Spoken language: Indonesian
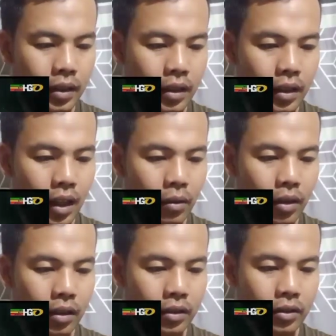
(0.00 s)

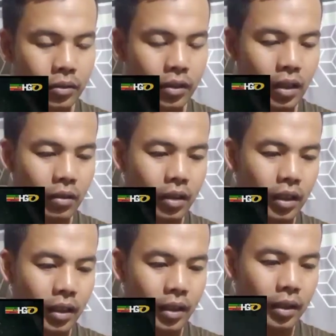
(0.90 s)
dikawal juga
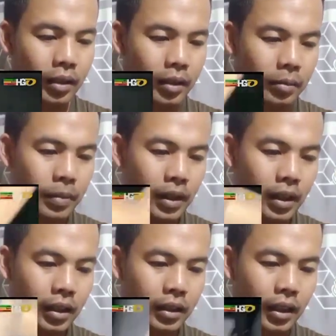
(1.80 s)
oleh
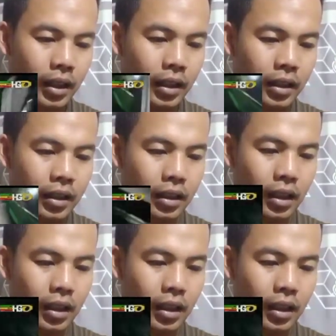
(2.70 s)
para TNI